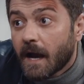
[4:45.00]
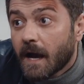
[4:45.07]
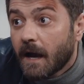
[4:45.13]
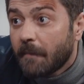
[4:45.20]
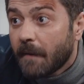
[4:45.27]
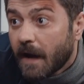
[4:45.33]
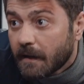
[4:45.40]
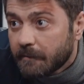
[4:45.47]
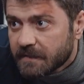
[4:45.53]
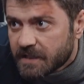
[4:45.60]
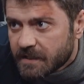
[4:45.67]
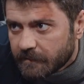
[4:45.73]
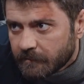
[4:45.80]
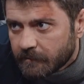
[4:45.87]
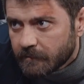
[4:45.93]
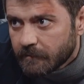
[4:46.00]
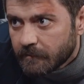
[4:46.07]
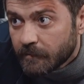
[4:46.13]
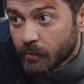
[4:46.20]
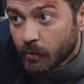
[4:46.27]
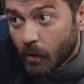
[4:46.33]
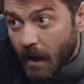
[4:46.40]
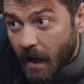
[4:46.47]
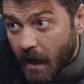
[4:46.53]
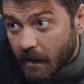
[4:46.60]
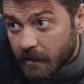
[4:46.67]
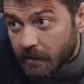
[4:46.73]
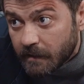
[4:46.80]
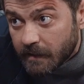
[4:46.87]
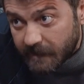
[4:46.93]
ayakkabı almışım.
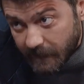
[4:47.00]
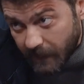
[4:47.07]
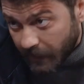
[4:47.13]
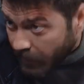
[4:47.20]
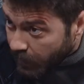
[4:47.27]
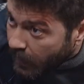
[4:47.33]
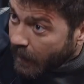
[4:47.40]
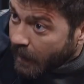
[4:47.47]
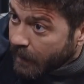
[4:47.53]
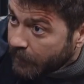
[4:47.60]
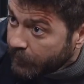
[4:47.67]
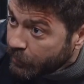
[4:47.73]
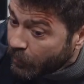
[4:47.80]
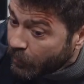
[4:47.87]
Rugan İtalyan ayakkabı.